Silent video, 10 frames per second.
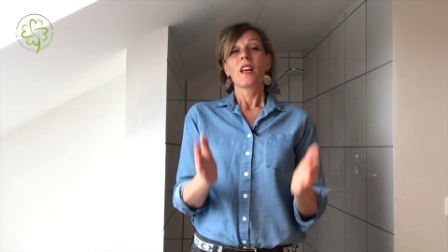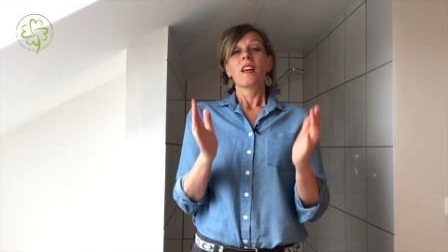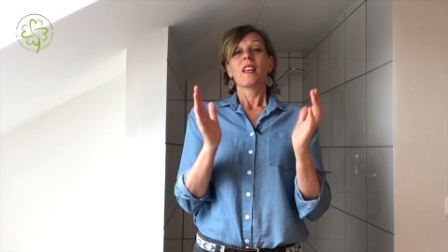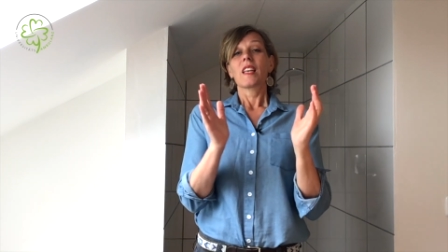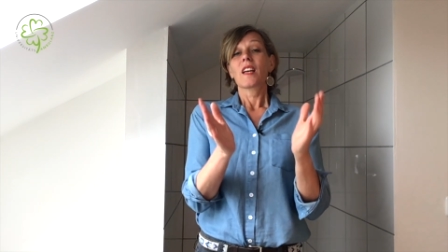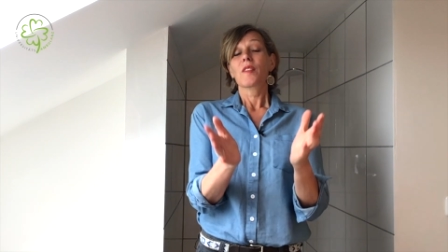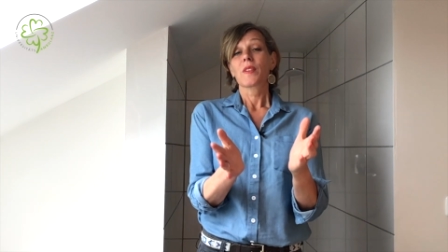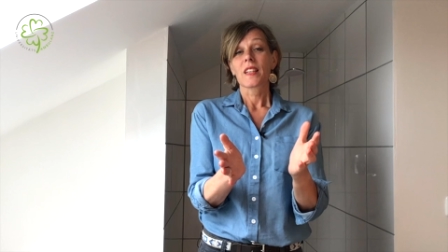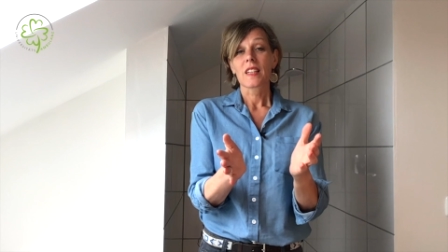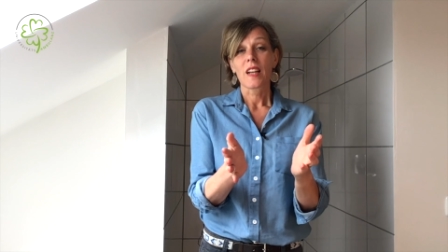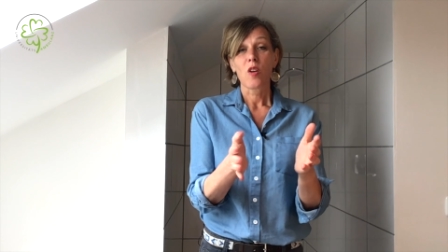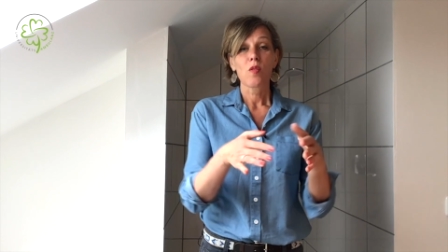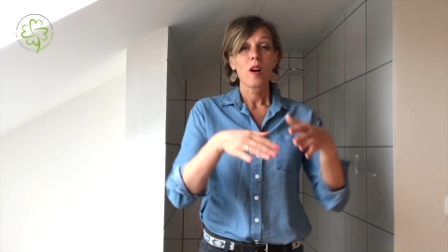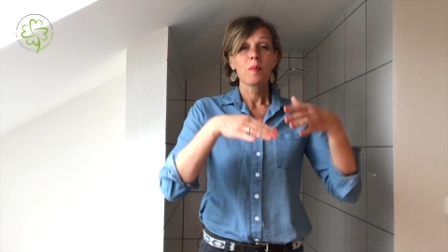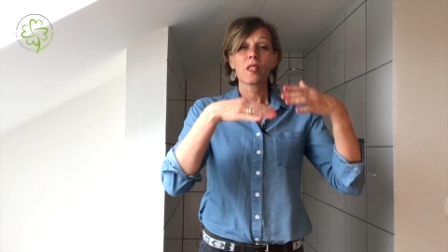eher vielleicht
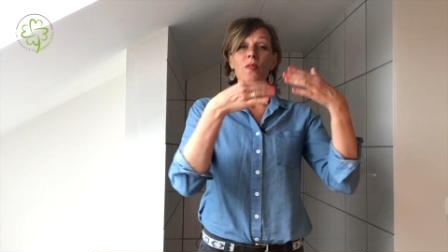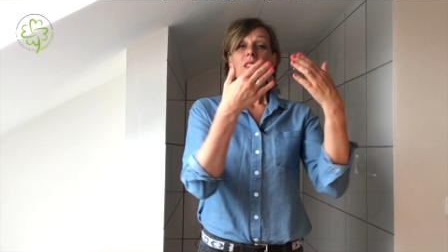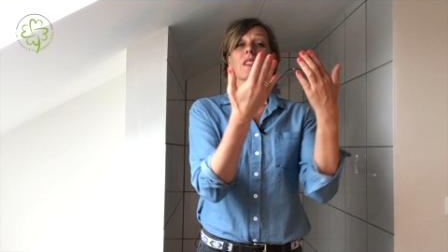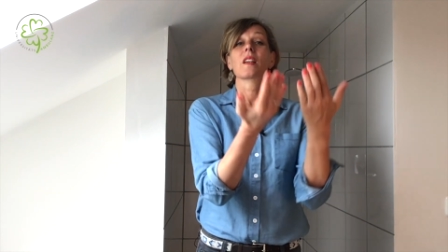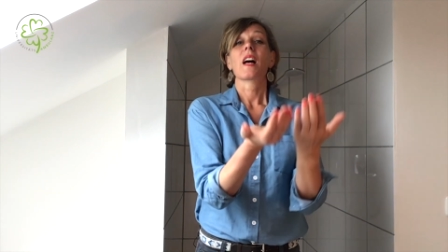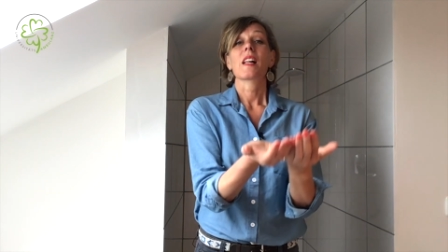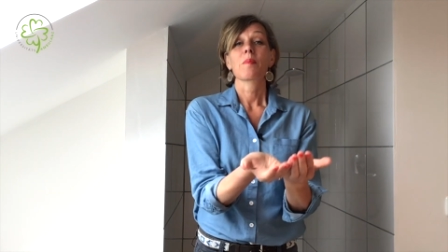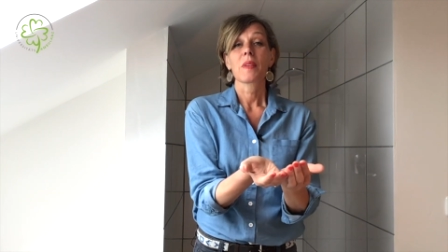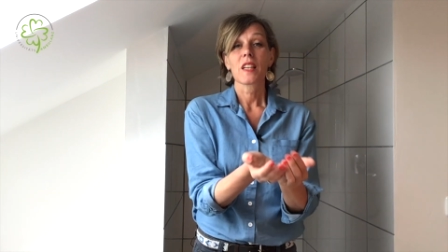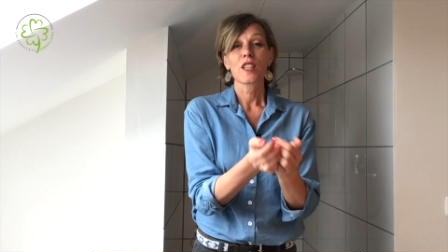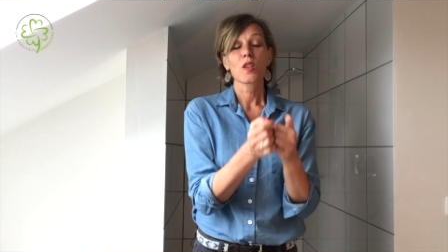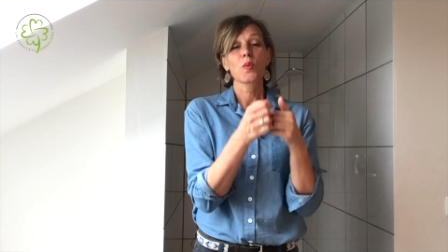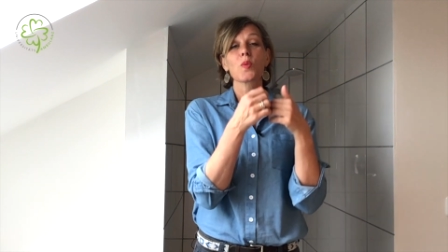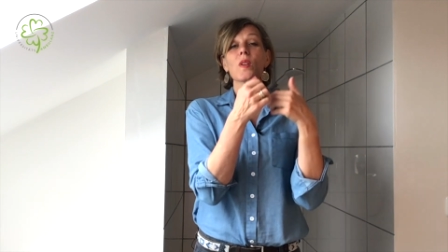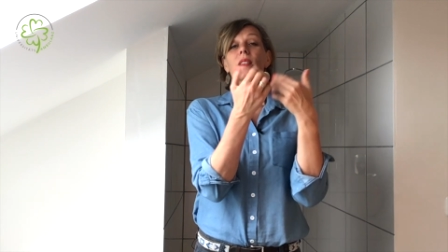lauwarmes Wasser, allmählich
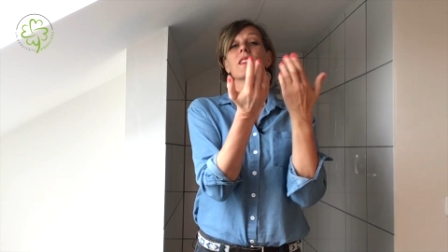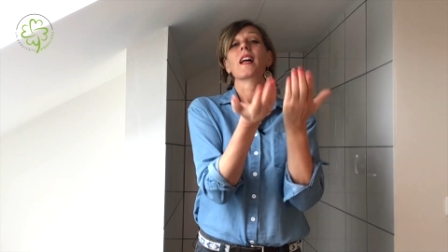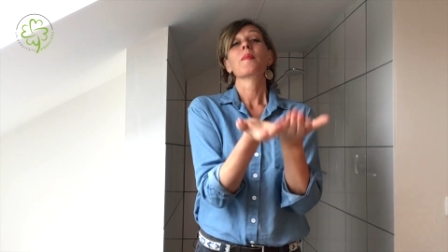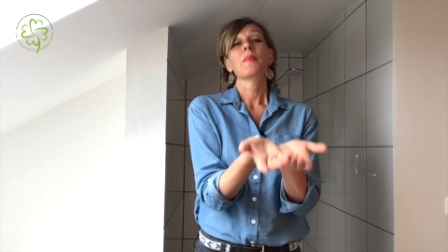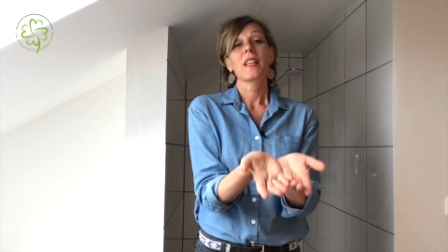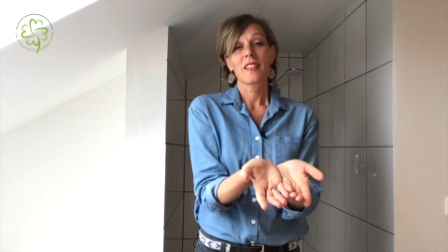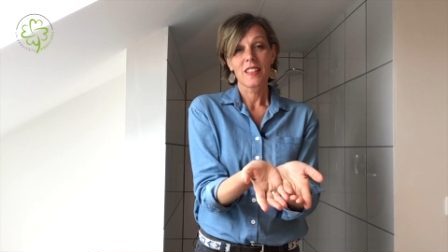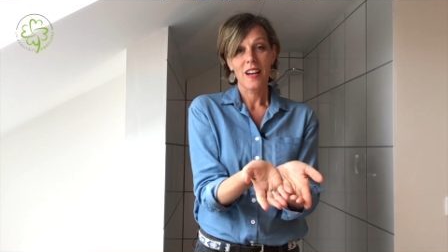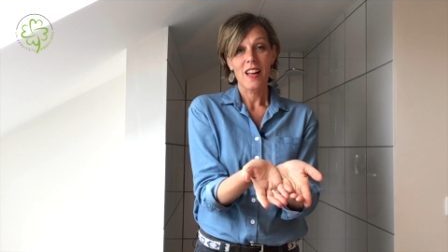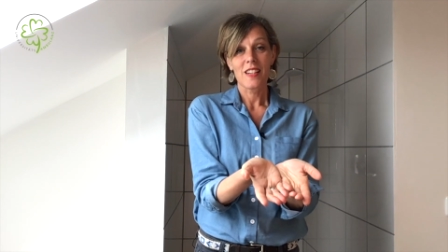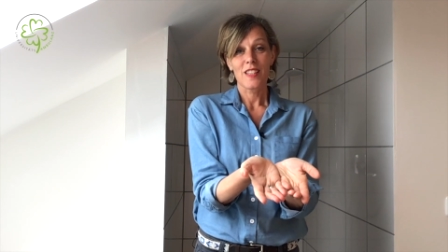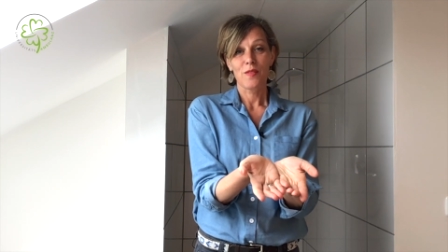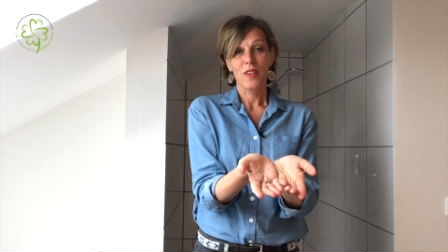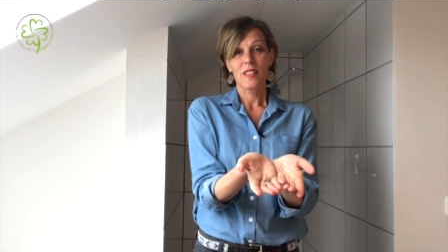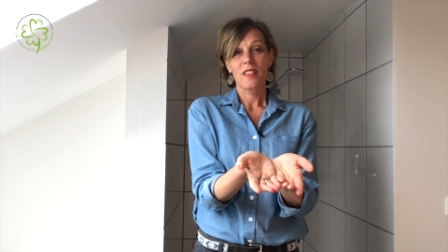kühles, allmählich
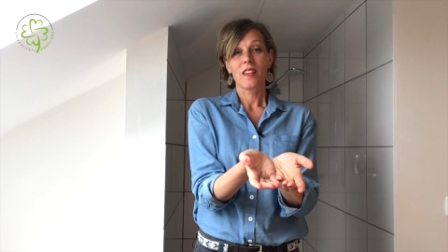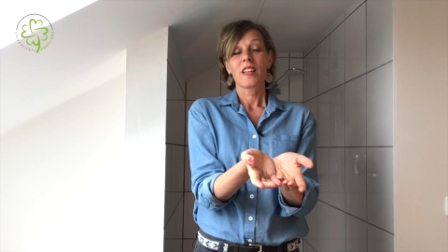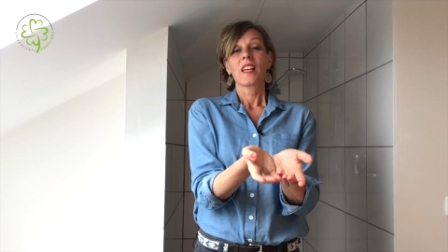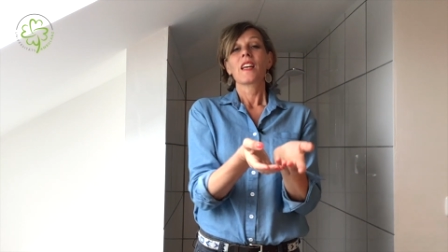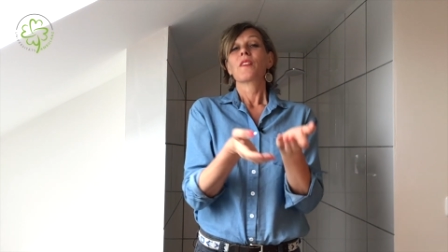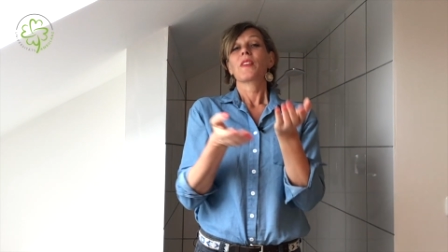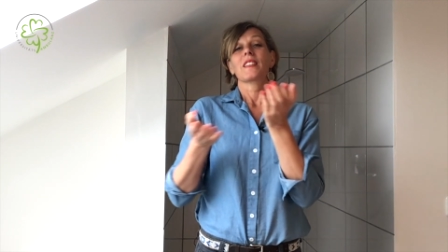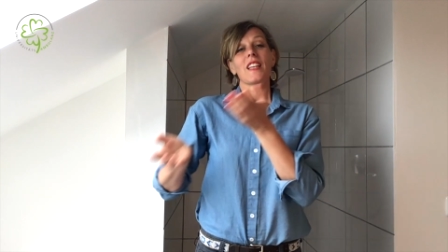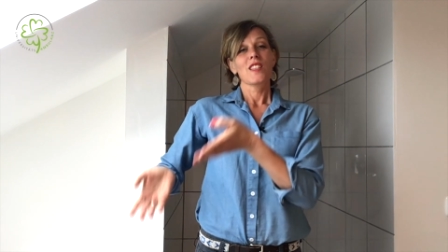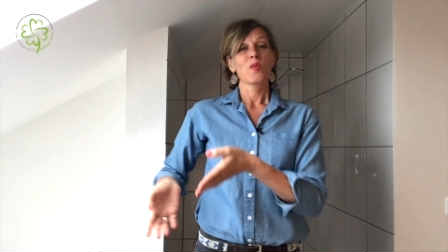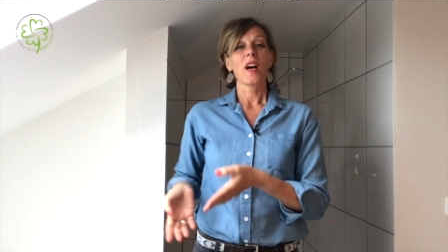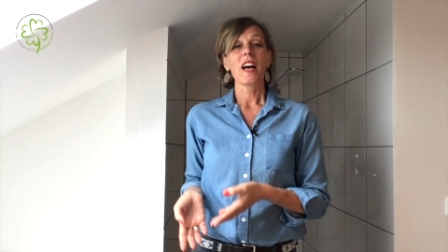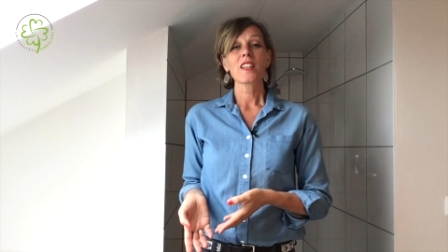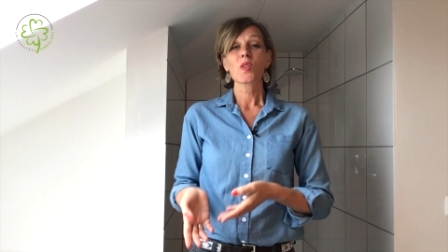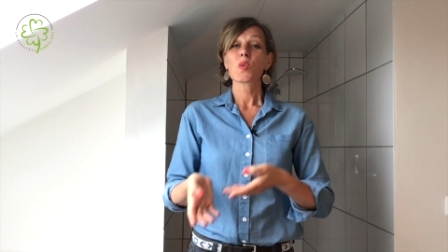kaltes Wasser, vielleicht erst nur
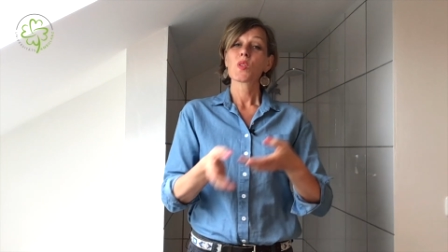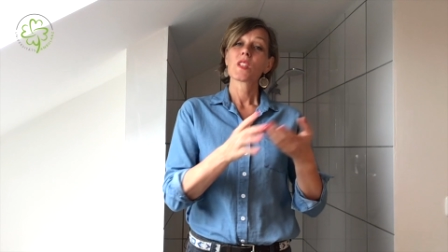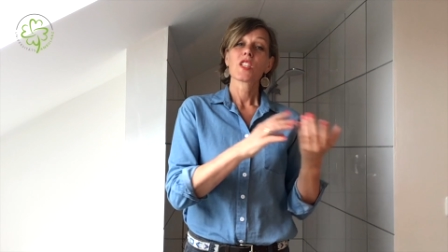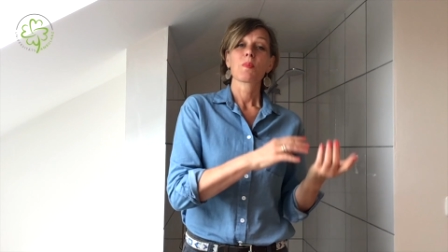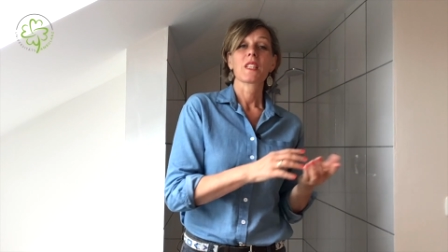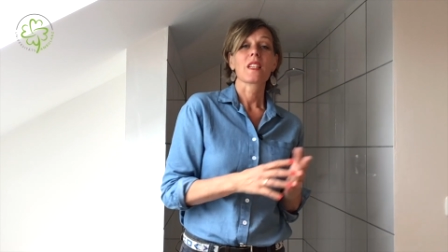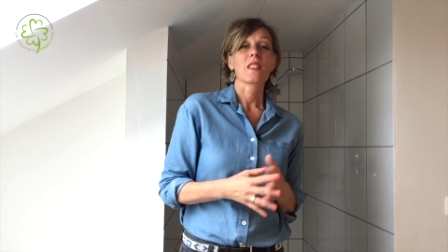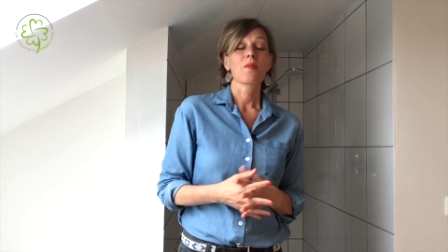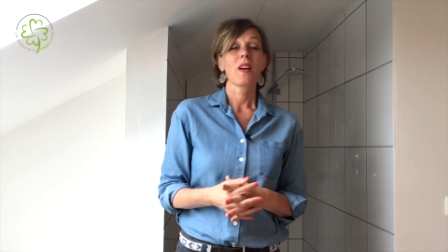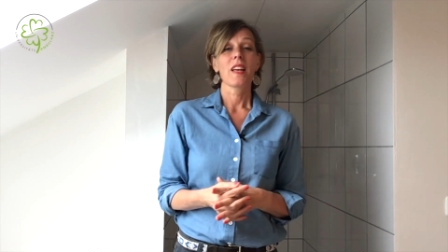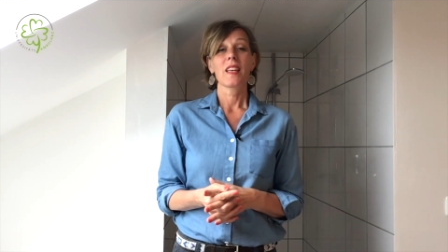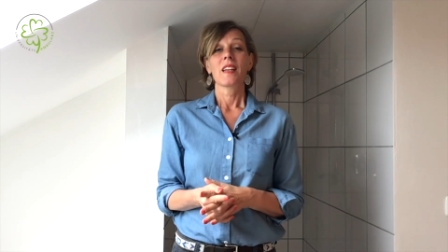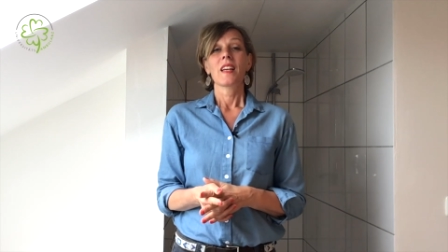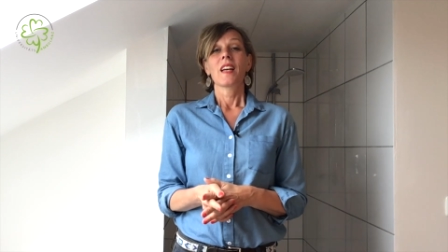eine Runde, später zwei.